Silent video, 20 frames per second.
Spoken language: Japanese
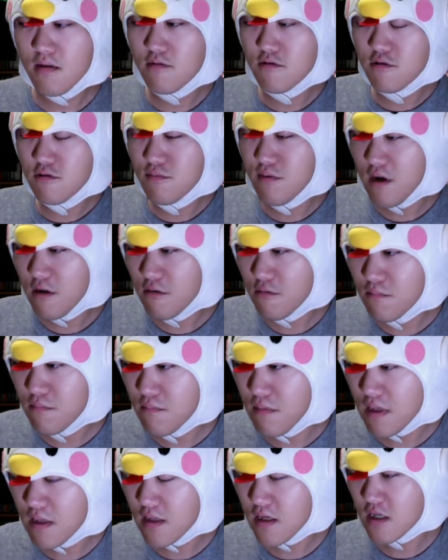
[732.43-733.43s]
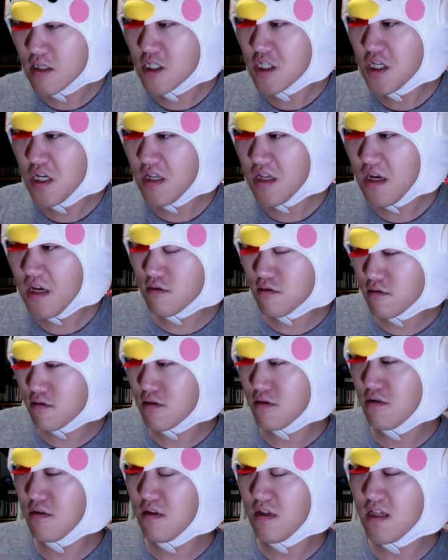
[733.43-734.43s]
ウーバーの全く知らない
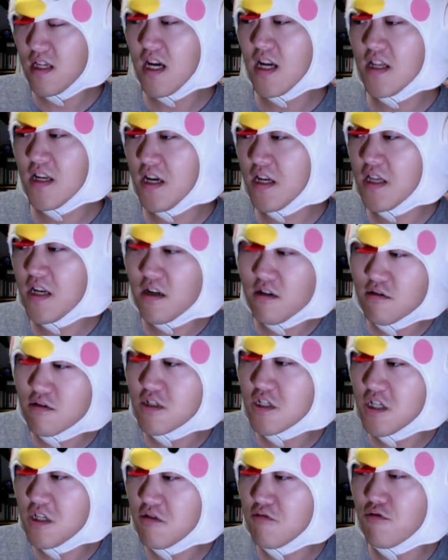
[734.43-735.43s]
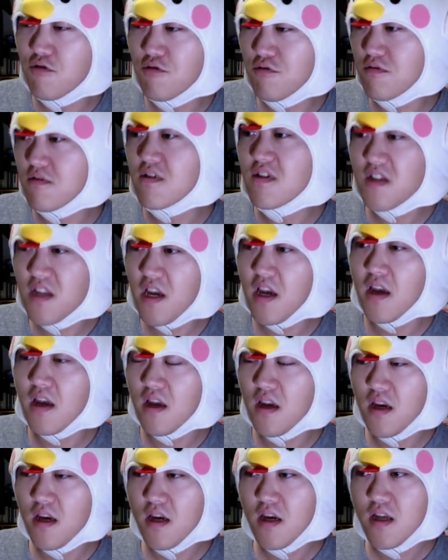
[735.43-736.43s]
ツイッター内で愚痴を言って、
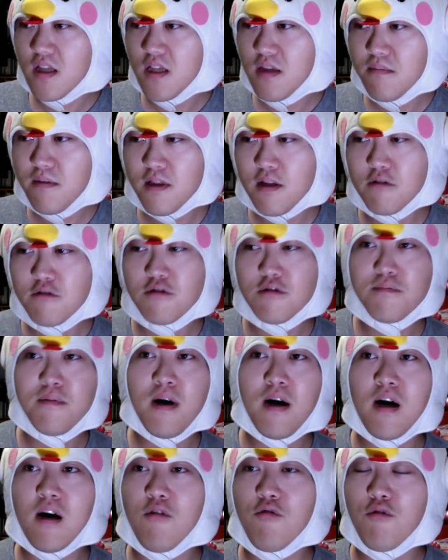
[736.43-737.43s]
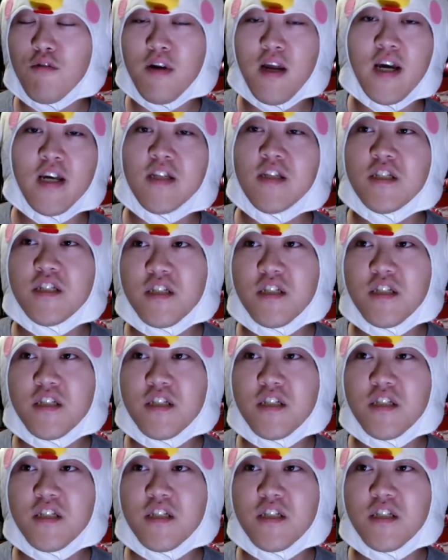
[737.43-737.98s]
で、またウーバーオンラインにし